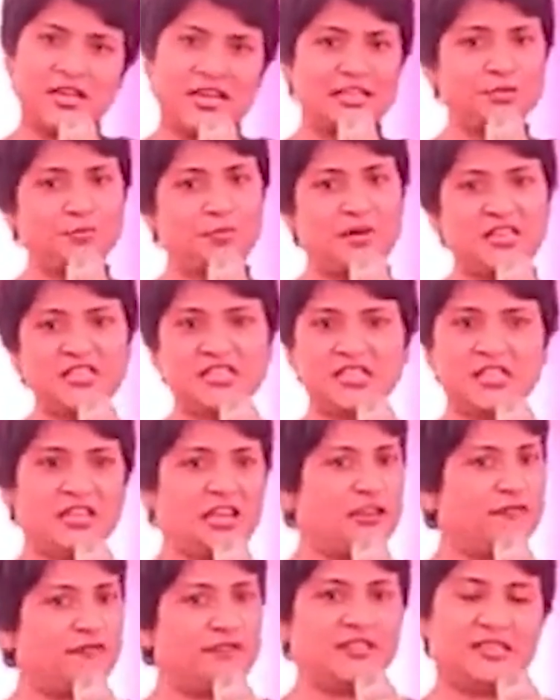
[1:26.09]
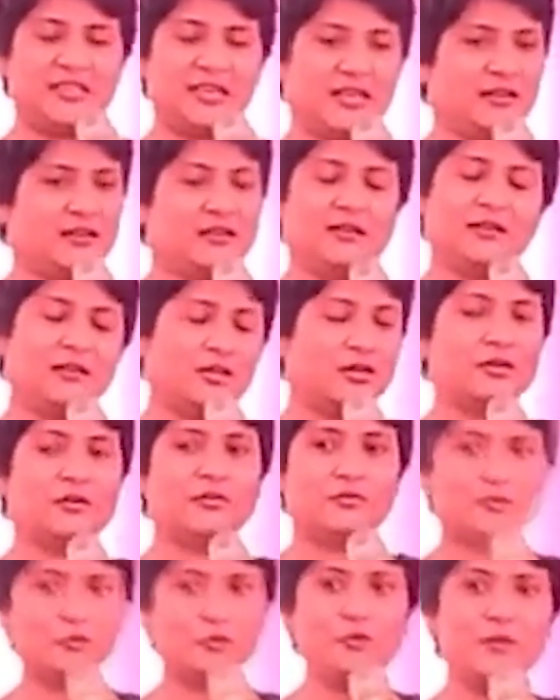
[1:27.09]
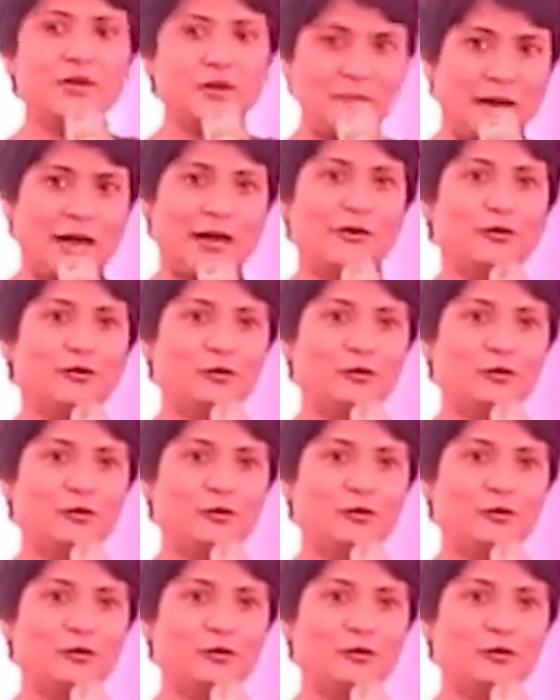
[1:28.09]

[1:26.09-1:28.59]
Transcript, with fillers: এক্সপ্রেশন এভরিথিং খুবই ভালো